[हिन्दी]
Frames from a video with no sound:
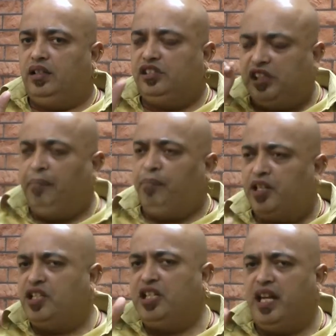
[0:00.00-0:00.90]
जब
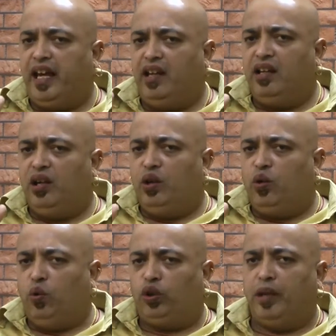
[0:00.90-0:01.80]
मर्जी ये
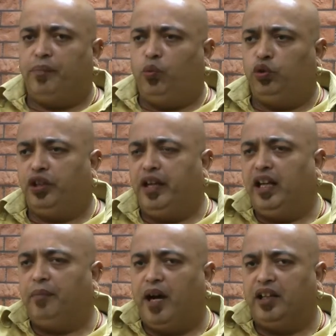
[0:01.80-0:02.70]
उठ के पूछते हैं
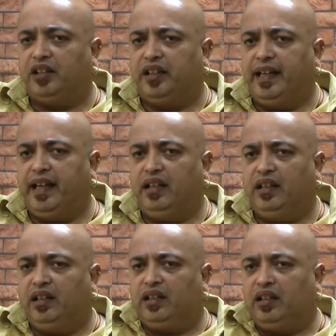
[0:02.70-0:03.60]
दबा देते हैं
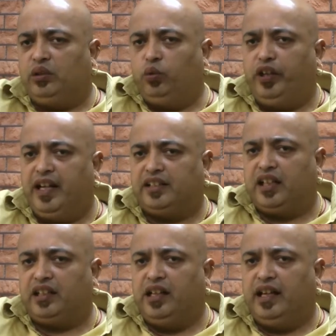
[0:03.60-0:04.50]
कि तूने ऐसा
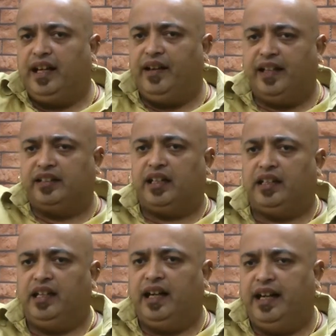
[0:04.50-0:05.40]
किया है ऐसा
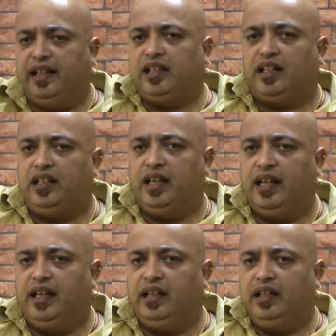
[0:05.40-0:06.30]
किया है ऐसा किया
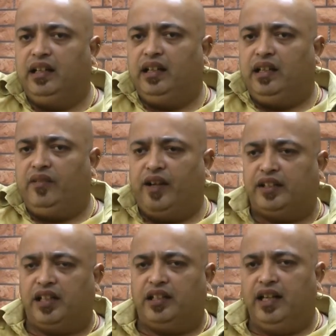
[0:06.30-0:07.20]
है
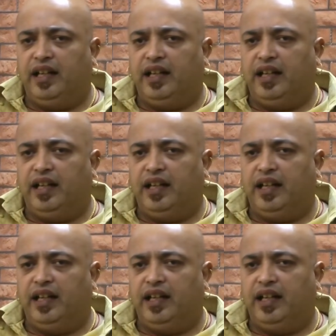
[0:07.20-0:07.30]
वैसा किया